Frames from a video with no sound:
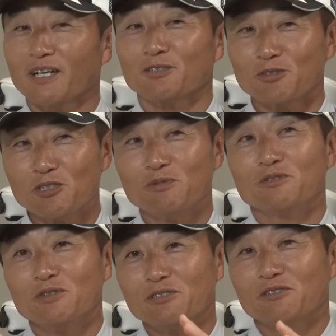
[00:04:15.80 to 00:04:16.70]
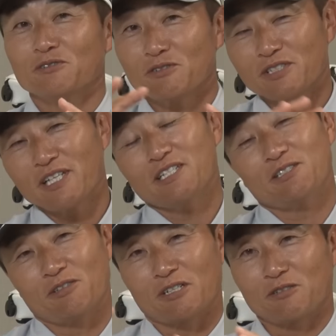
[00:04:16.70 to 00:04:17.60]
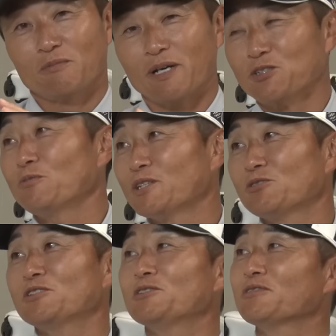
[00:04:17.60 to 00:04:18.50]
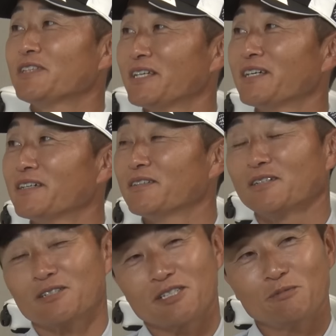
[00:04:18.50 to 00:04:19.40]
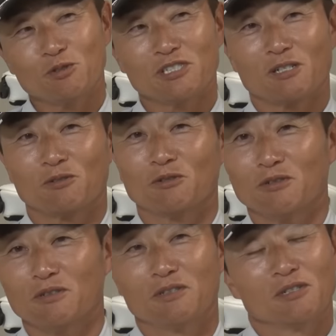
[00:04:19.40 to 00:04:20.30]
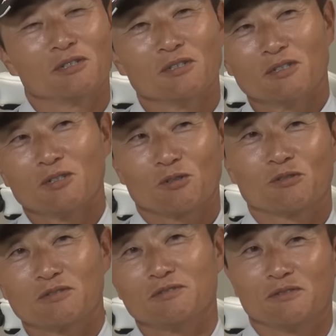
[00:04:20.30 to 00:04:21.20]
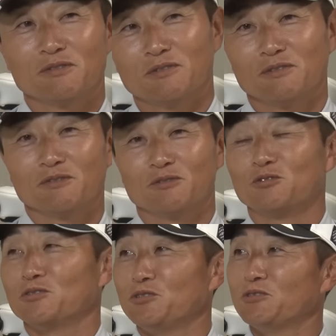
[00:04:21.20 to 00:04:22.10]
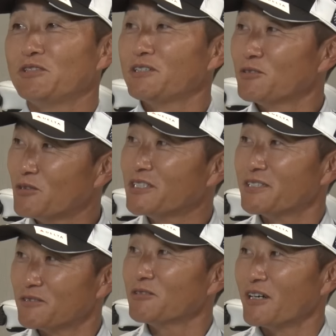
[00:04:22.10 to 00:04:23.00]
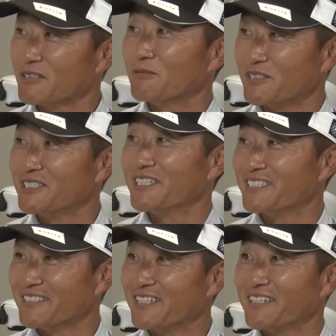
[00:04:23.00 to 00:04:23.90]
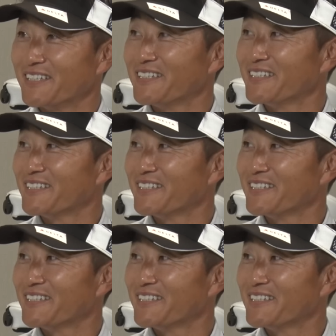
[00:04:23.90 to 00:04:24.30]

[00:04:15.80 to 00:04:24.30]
んかその自分のいるそのステージというかその場所場所によってなんか気持ちがこうう揺れ動いてるのはあるかもしれないですね。じゃ